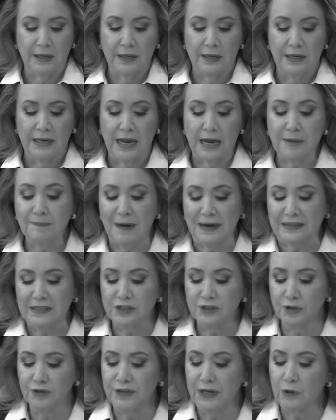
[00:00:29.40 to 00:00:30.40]
La
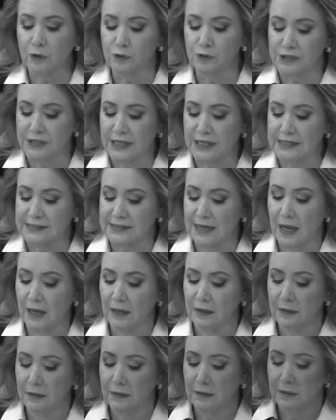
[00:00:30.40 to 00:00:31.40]
impartición de
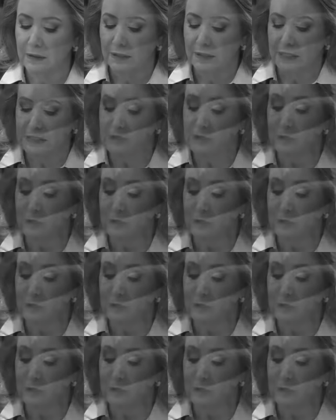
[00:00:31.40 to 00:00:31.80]
justicia es